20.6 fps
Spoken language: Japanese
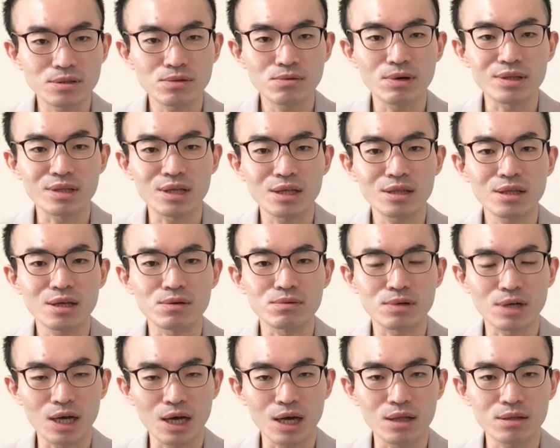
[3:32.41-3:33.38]
とは何な
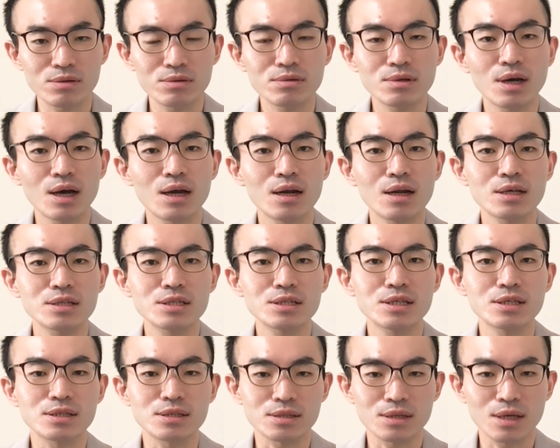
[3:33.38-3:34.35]
のかという話
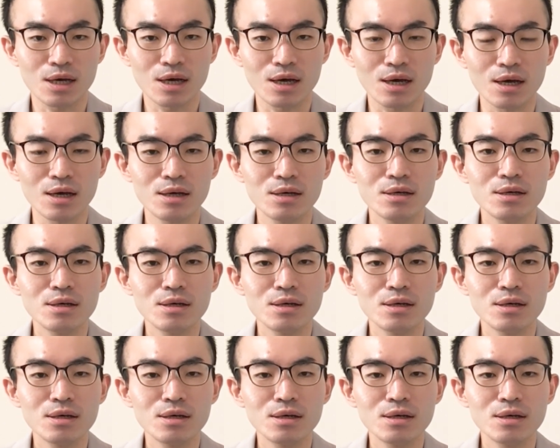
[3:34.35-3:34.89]
ですが、